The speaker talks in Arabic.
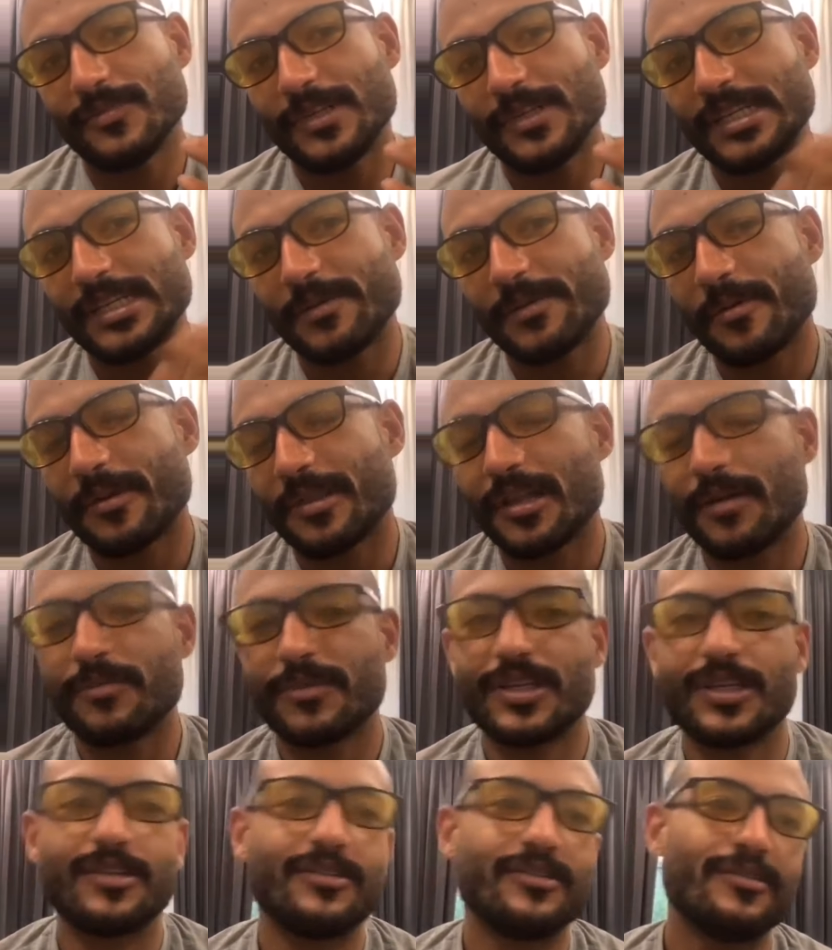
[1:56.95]
الهستامين بيطلع
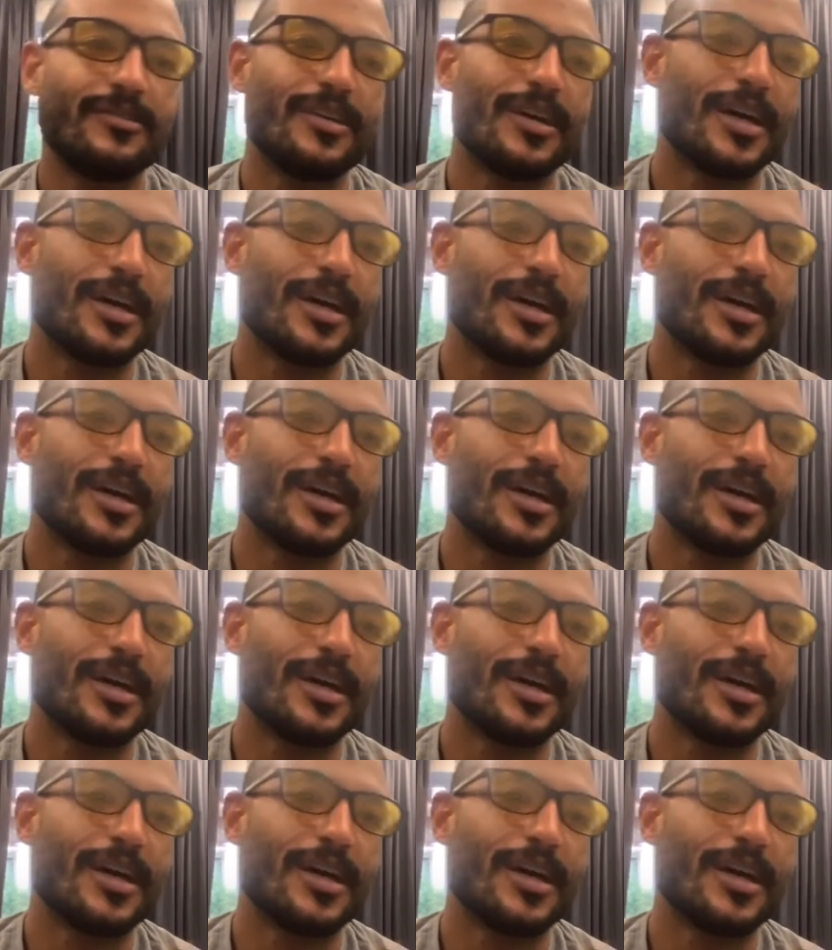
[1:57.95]
منين